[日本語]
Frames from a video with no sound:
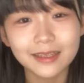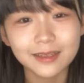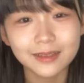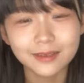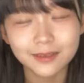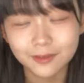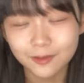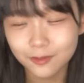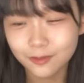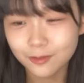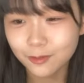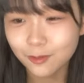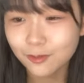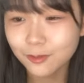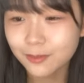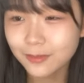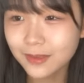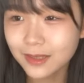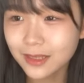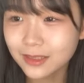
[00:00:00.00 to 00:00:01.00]
で「
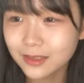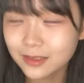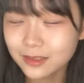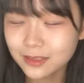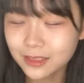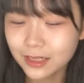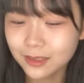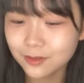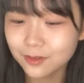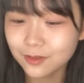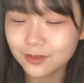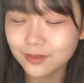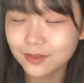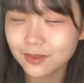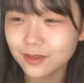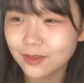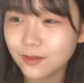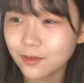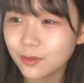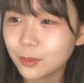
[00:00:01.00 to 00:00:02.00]
ごめんちゃん
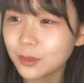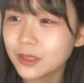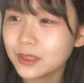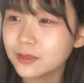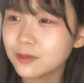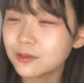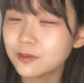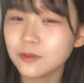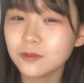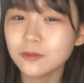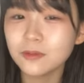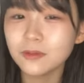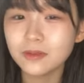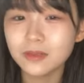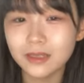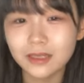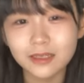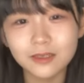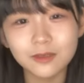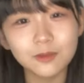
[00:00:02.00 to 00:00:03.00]
ごめんちょっとと
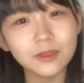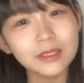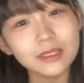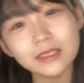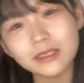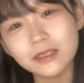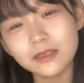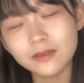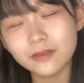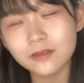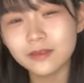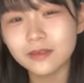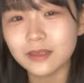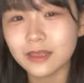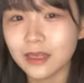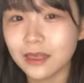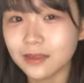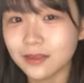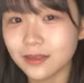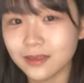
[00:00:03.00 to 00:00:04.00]
取りに行ってくる
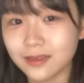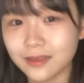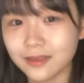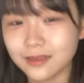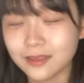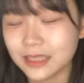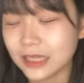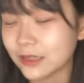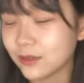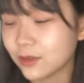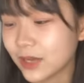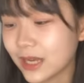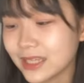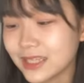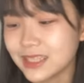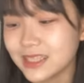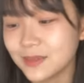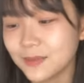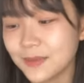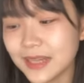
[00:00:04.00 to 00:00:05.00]
ね」って言って「ちゃんと
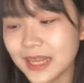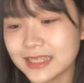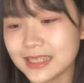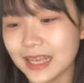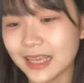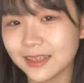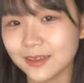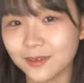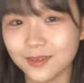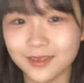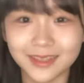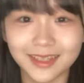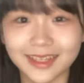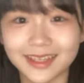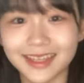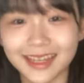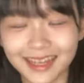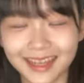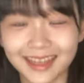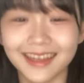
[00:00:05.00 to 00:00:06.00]
鍵閉めなさいよ」って
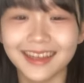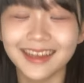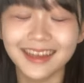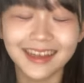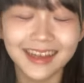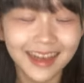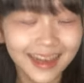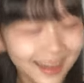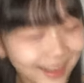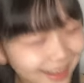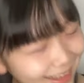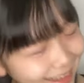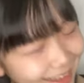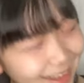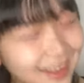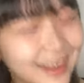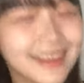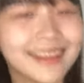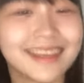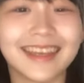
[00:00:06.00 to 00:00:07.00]
言って「
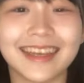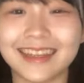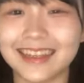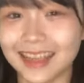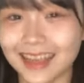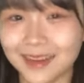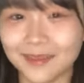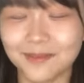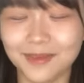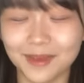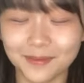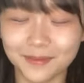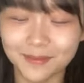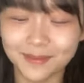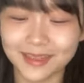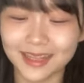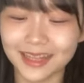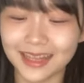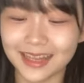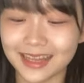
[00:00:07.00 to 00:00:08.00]
はーい」って言ってみや
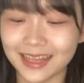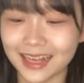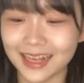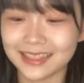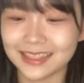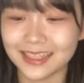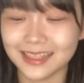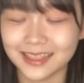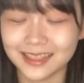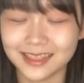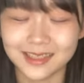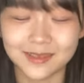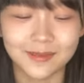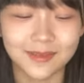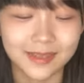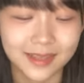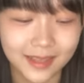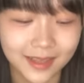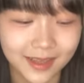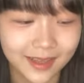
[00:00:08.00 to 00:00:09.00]
ビーム出ててガチャって閉
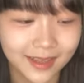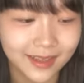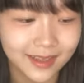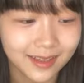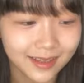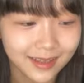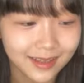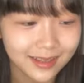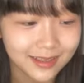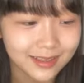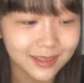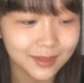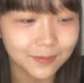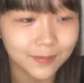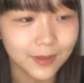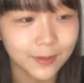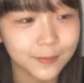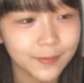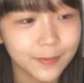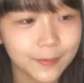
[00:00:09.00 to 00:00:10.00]
めてそしたら
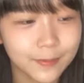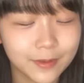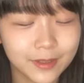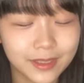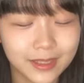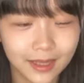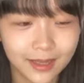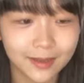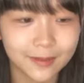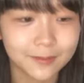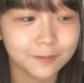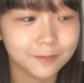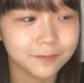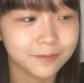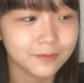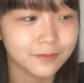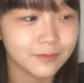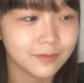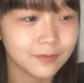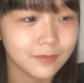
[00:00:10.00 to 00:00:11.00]
みやビーム来て「
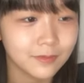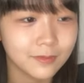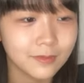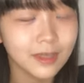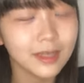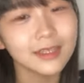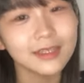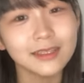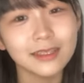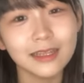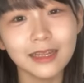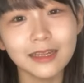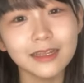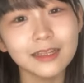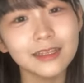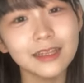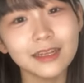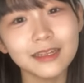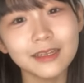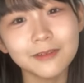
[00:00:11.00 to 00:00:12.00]
あ
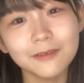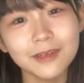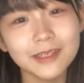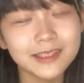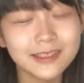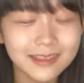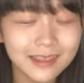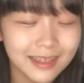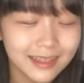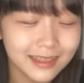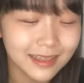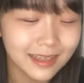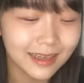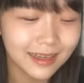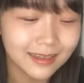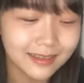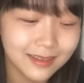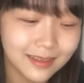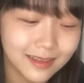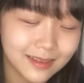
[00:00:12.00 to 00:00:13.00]
何何忘れ
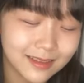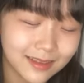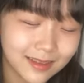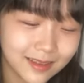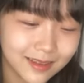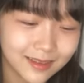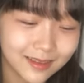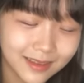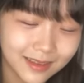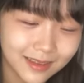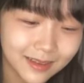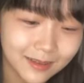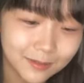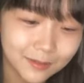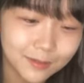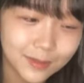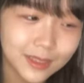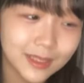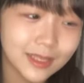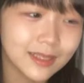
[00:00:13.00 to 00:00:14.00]
た」って言って「
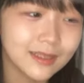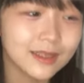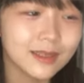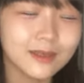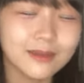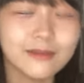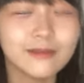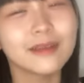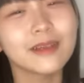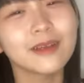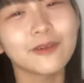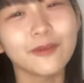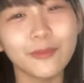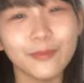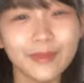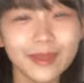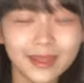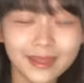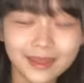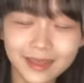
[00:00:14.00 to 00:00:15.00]
また行ってくるねご
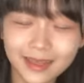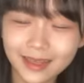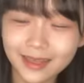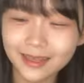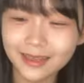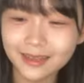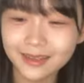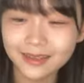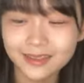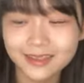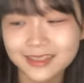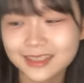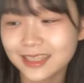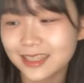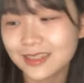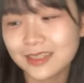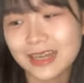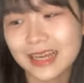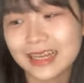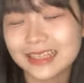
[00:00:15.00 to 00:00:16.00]
めんね」
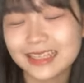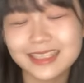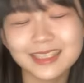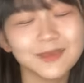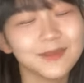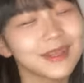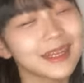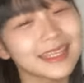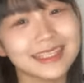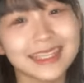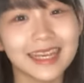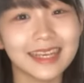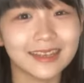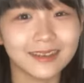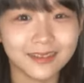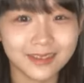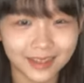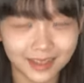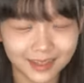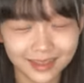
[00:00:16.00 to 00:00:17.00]
ちゃんと鍵閉めなさい
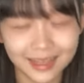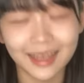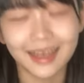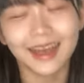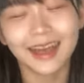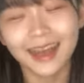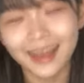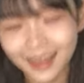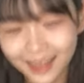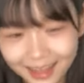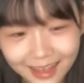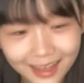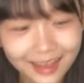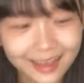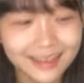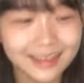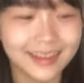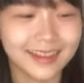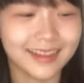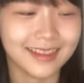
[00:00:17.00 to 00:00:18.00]
よって言って「
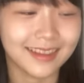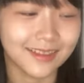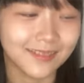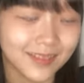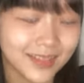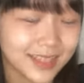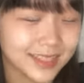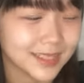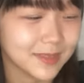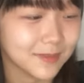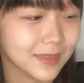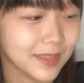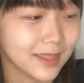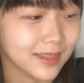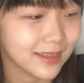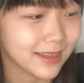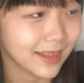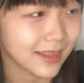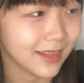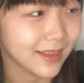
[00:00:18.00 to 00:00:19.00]
はーい」って言ってまた閉めて
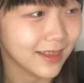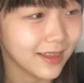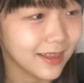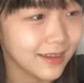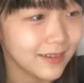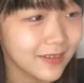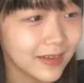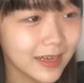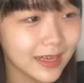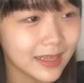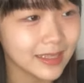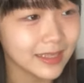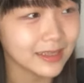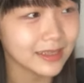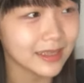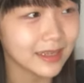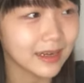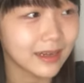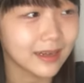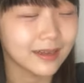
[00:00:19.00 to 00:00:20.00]
いって「あー」って
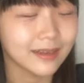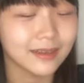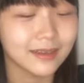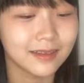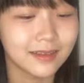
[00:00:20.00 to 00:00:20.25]
言ったら